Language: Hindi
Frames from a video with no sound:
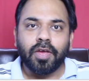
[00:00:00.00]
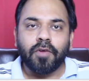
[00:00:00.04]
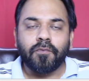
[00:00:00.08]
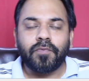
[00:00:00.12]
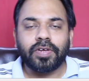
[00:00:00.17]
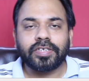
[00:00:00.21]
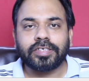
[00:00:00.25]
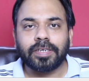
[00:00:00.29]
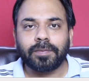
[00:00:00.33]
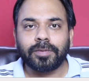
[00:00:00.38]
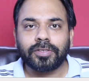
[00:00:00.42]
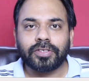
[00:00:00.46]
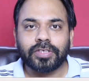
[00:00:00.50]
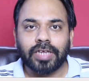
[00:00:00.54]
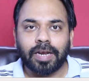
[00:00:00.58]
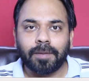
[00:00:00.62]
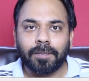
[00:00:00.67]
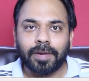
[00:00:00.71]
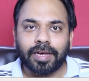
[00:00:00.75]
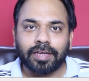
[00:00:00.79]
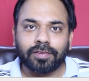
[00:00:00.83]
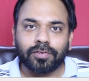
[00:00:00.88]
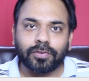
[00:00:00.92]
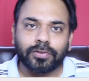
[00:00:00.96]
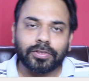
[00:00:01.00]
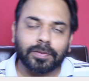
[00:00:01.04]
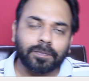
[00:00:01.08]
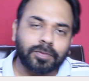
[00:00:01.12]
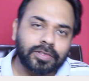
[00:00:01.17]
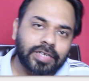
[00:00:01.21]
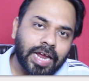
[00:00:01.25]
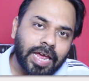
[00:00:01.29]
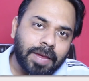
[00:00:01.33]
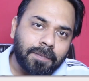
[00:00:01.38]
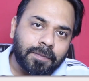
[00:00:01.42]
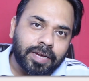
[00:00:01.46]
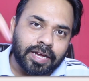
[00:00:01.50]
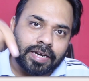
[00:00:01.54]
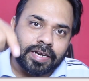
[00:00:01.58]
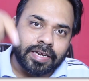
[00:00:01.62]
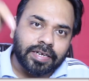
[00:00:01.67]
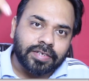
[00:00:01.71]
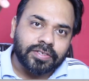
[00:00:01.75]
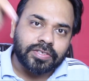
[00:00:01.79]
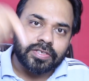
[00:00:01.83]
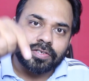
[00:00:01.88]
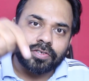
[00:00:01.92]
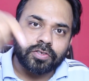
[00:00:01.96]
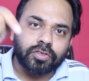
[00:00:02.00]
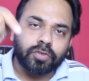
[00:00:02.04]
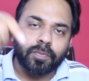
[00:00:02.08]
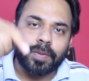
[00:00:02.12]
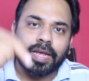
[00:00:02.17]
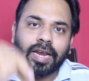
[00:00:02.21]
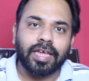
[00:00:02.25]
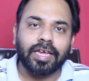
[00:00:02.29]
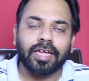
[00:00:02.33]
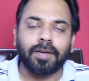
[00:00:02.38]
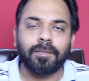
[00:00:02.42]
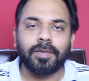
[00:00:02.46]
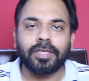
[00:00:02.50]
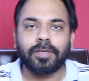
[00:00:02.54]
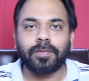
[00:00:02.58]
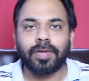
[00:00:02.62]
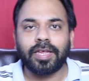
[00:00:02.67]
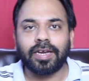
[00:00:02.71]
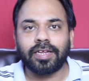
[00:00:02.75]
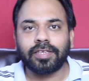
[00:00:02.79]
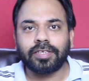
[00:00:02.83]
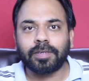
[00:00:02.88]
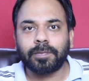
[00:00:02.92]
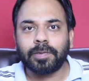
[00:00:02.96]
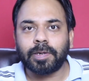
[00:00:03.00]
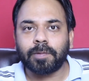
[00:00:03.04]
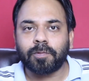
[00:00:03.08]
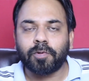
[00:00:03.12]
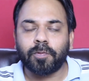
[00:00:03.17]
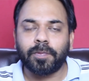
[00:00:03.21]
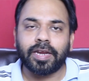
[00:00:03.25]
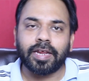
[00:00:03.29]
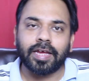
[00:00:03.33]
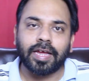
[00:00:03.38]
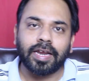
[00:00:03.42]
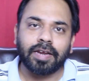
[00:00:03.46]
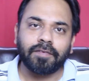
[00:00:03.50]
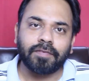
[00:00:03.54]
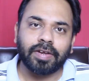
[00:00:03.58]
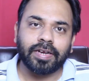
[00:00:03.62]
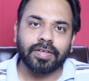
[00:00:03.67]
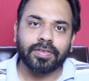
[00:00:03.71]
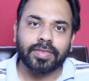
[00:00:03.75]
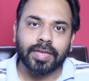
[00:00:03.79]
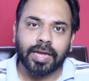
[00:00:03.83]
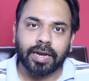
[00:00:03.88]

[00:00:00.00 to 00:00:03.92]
फर्स्ट टाइम इस चैनल पर है तो सब्सक्राइब करने के साथ दोस्तों बेलाइकन भी दबाना तभी आपको मेरे आने वाली